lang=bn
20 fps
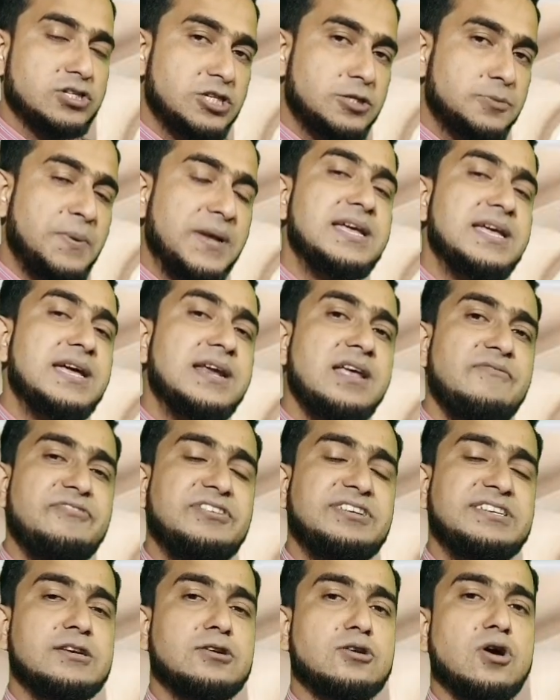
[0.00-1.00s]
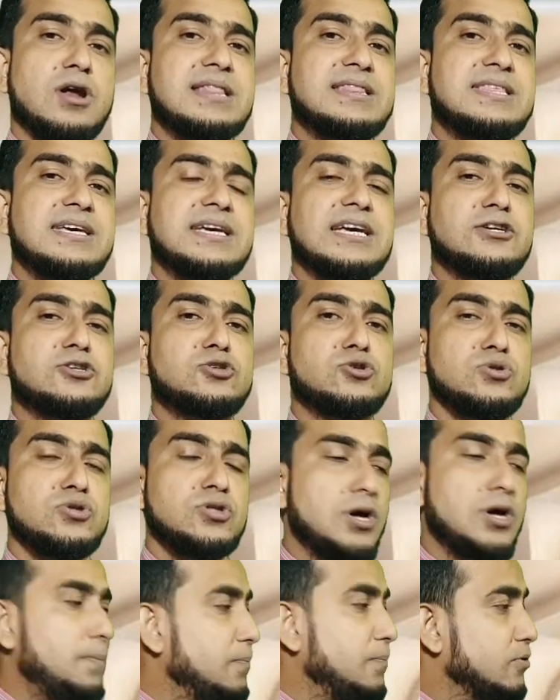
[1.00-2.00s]
বাজারে ভিজিট করা থেকে
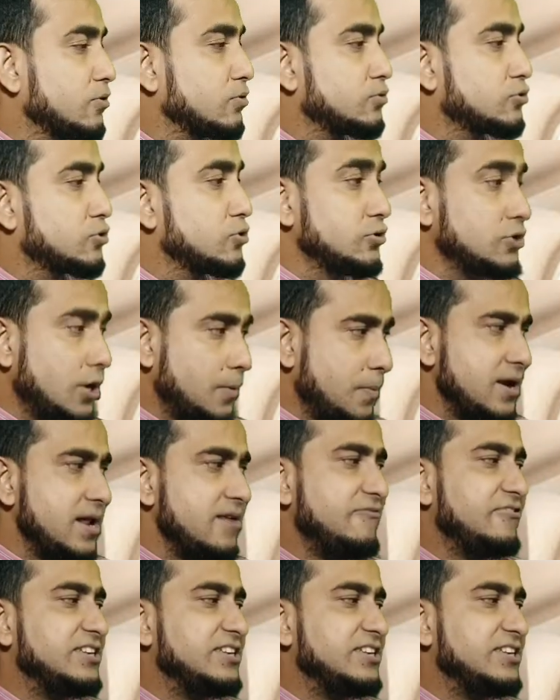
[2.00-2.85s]
সুন্দর সুন্দরবনে